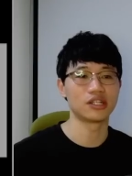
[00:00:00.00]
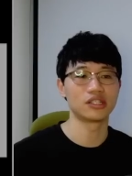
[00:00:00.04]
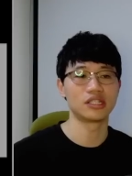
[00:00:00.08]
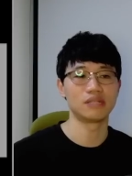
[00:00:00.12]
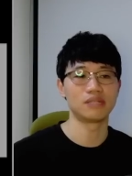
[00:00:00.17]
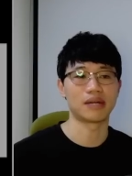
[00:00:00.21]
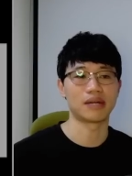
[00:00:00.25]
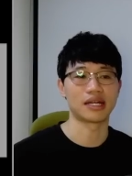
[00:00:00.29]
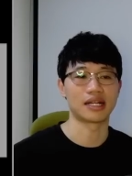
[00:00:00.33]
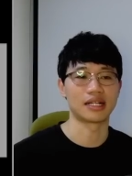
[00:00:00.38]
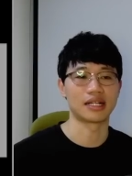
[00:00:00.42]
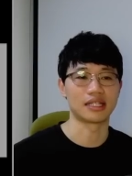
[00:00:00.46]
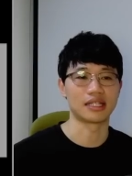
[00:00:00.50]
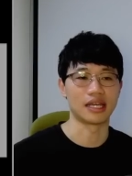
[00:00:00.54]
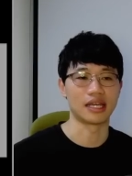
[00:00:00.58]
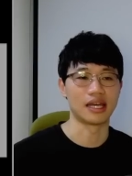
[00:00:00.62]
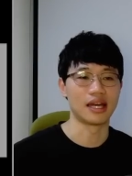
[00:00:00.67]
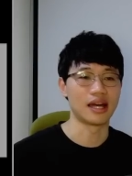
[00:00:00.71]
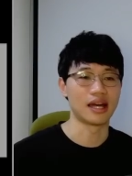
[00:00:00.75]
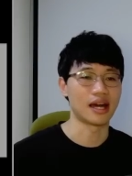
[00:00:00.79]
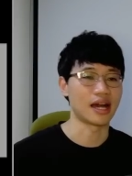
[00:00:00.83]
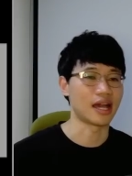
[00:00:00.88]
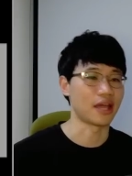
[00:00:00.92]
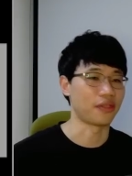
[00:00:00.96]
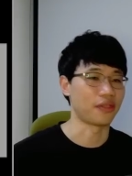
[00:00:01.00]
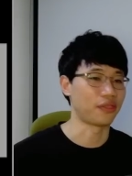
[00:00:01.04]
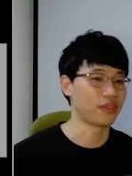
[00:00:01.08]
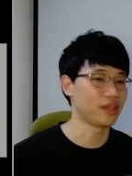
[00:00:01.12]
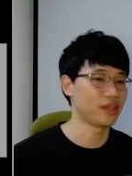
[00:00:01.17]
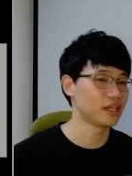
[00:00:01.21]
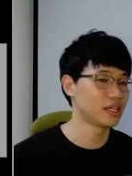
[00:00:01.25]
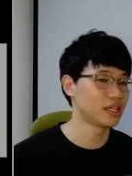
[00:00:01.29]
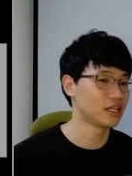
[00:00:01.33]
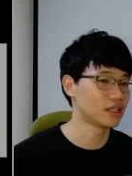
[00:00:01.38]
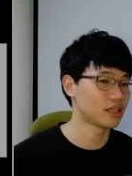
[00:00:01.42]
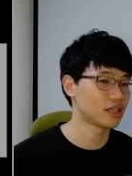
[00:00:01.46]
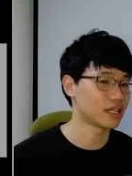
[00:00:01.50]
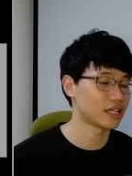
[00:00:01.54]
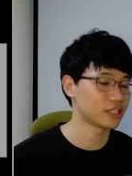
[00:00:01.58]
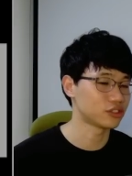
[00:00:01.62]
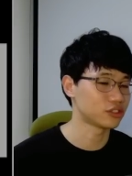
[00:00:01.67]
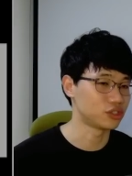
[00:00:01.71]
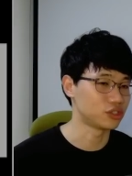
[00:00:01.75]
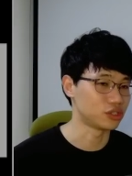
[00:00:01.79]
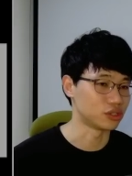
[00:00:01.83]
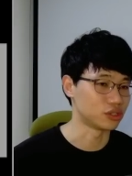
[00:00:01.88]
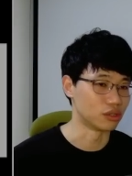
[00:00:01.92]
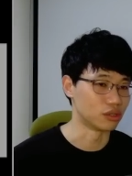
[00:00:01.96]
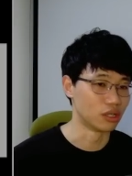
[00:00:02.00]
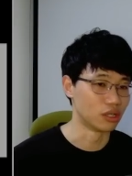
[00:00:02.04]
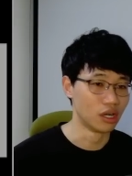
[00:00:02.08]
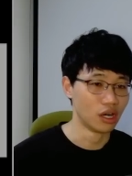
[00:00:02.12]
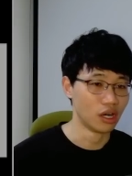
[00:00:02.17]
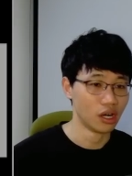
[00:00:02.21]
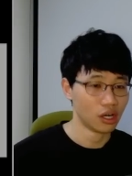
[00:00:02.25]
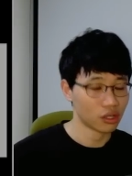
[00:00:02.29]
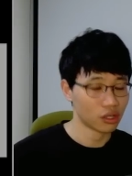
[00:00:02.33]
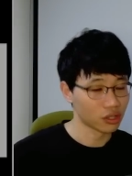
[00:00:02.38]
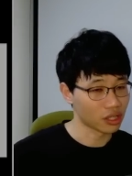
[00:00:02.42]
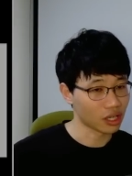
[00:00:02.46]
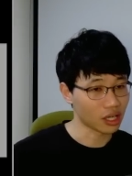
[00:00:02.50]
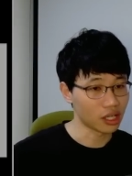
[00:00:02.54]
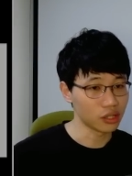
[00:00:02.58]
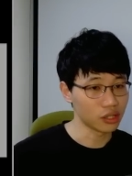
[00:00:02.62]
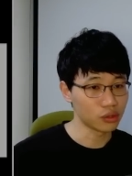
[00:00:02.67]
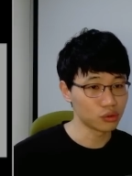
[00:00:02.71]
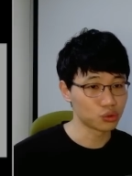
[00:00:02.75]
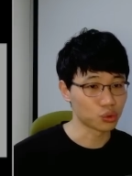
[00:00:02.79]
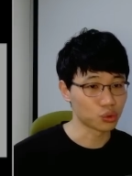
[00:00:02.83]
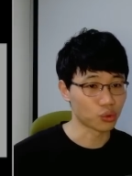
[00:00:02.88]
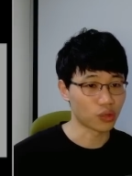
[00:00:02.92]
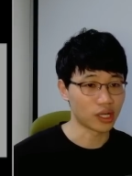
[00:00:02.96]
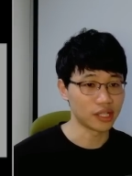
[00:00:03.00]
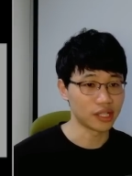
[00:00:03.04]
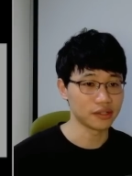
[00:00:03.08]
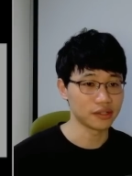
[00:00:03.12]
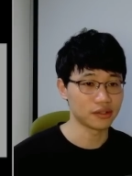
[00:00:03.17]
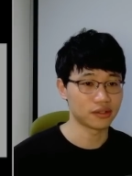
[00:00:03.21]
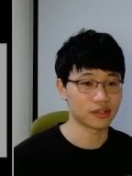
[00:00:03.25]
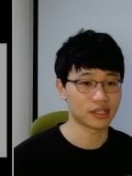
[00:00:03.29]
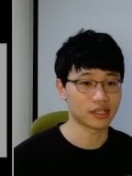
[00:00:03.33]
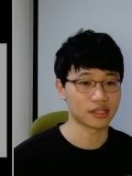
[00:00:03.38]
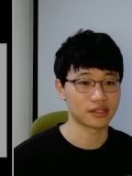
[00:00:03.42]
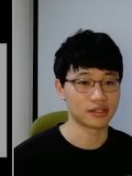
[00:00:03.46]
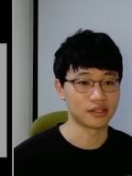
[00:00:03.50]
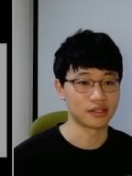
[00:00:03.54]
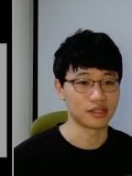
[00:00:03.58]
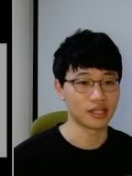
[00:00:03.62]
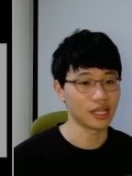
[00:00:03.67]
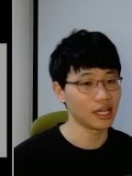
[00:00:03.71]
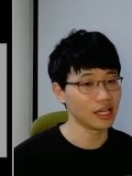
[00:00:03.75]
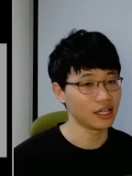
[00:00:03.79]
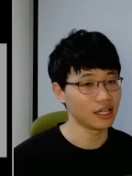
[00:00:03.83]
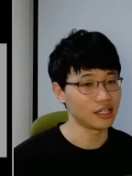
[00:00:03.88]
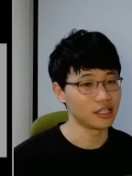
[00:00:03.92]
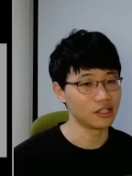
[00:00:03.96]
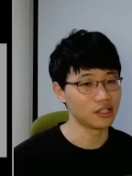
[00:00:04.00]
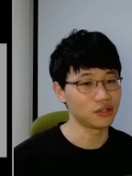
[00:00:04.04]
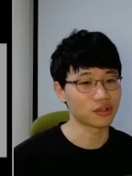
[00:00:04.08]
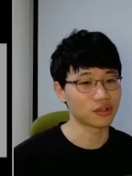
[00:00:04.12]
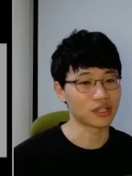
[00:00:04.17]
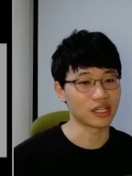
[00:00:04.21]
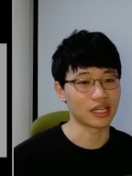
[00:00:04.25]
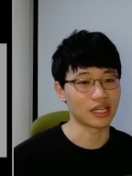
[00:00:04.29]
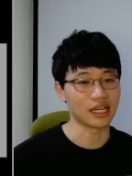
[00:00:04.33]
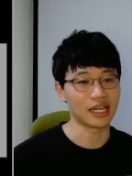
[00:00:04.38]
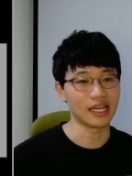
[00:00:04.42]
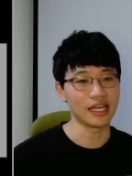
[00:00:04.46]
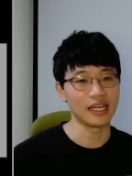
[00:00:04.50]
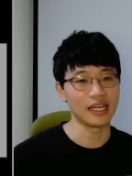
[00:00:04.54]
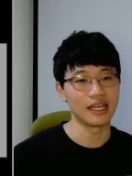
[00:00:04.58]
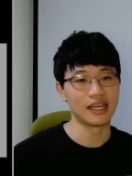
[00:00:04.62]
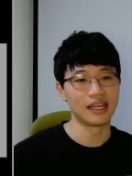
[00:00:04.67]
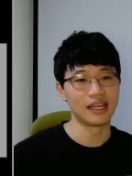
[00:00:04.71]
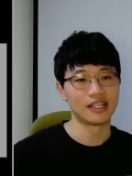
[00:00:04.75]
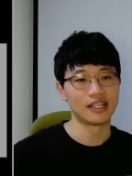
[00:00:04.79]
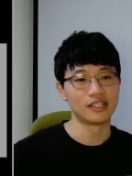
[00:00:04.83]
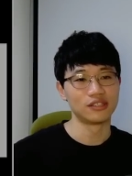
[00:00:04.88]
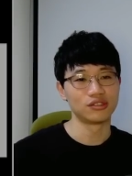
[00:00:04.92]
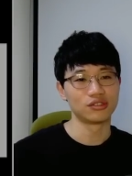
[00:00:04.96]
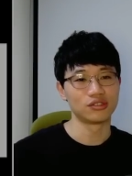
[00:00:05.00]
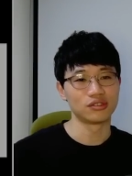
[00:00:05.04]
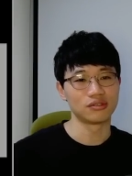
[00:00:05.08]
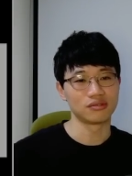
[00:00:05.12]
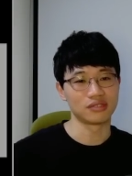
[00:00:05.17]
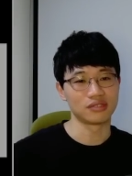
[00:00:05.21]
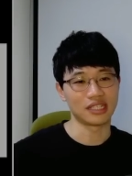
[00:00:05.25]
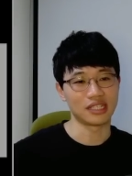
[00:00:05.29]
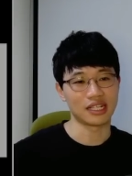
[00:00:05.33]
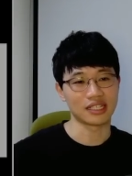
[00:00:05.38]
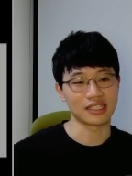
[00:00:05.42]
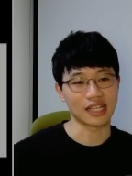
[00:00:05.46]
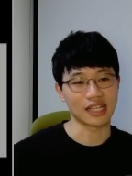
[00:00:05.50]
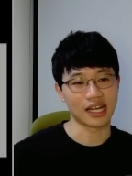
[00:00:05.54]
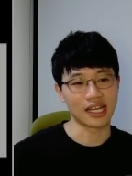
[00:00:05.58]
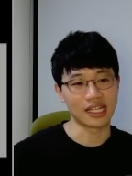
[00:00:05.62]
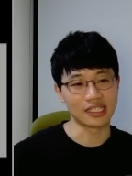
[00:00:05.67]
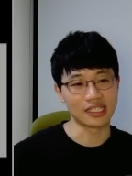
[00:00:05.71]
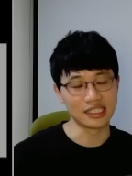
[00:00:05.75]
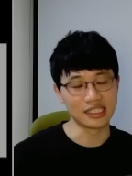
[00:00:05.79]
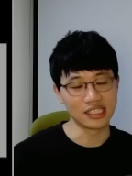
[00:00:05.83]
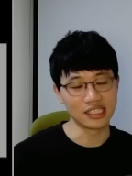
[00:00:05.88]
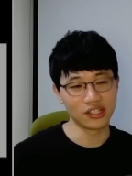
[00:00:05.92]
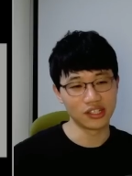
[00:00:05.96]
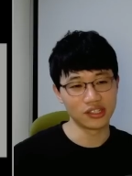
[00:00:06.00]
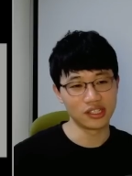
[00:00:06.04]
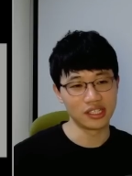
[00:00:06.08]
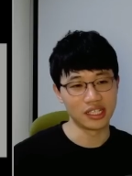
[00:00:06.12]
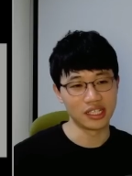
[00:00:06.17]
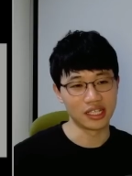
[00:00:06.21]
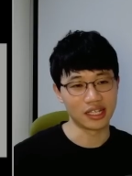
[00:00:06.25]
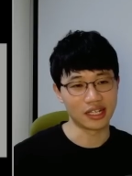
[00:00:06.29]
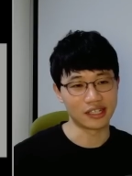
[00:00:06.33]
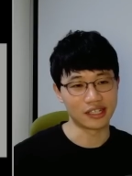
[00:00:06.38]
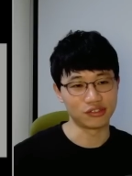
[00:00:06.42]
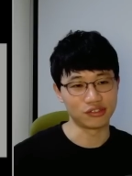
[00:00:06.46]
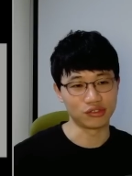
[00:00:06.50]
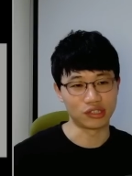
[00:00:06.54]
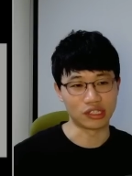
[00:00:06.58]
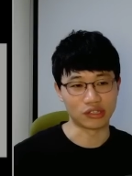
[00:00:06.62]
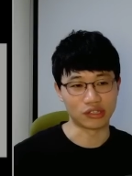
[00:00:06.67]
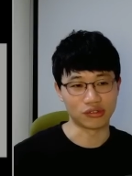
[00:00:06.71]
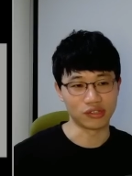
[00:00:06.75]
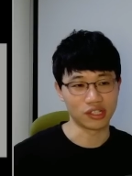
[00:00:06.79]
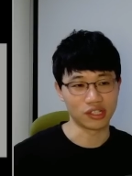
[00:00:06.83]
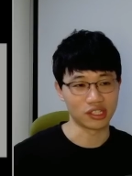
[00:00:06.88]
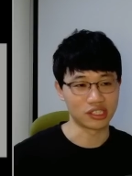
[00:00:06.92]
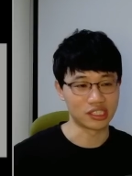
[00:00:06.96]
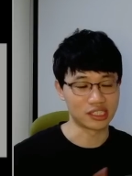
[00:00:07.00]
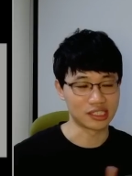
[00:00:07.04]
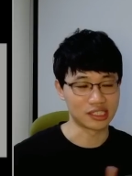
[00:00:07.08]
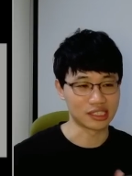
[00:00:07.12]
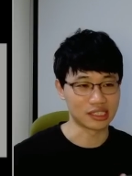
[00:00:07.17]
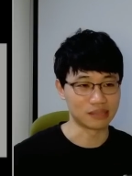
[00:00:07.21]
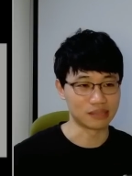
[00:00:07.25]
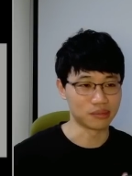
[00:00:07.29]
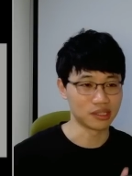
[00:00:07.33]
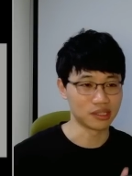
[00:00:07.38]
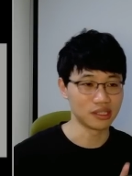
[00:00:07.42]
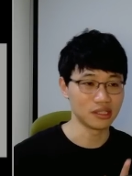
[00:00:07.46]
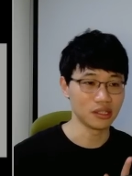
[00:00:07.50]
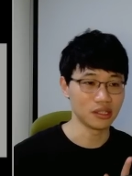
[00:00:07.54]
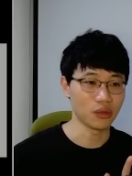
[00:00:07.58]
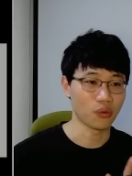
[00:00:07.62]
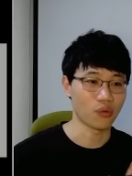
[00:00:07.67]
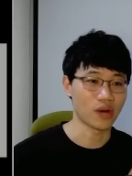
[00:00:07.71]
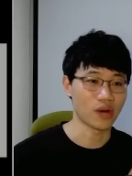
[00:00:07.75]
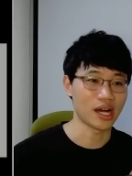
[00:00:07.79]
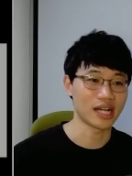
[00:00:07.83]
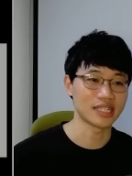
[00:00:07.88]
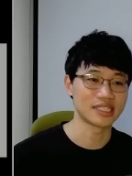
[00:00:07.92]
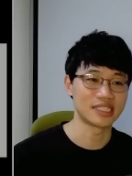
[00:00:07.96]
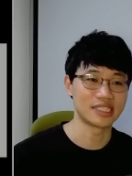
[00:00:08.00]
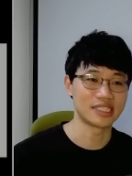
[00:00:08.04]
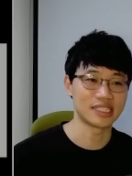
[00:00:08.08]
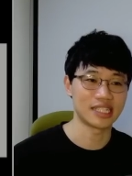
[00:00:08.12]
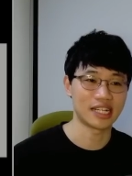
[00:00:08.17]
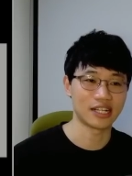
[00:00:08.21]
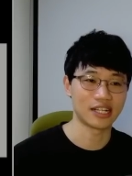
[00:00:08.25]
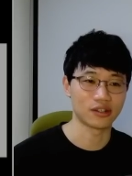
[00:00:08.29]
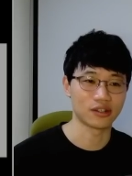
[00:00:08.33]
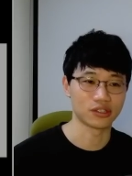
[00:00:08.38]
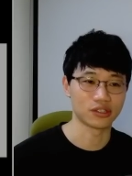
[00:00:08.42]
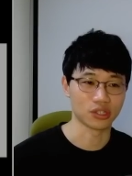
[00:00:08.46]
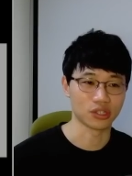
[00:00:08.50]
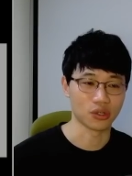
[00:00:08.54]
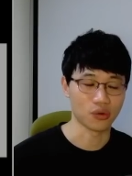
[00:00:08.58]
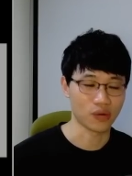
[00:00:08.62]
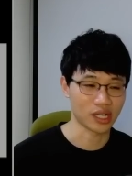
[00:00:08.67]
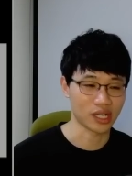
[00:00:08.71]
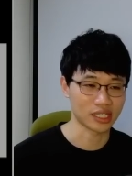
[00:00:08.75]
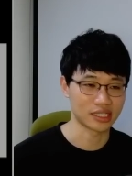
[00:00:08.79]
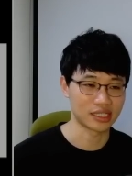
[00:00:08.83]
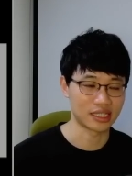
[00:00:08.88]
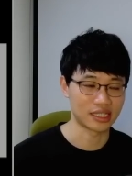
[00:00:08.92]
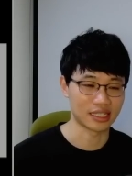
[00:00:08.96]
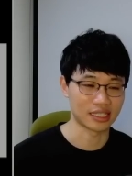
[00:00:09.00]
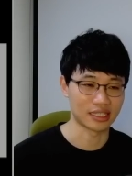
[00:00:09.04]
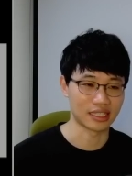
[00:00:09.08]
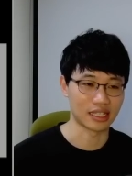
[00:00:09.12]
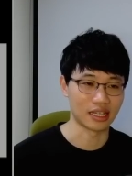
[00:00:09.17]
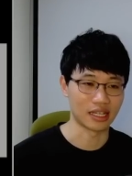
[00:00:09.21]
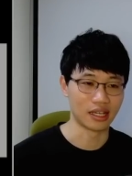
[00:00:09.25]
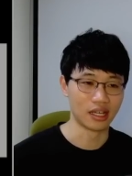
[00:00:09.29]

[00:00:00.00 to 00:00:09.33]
말할 때 I think he likes you. 걔가 너 좋아하는 것 같은데? 이렇게 그냥 나의 의견을 얘기할 수도 있고요. 지금은 확실한 거죠. 확실할 때.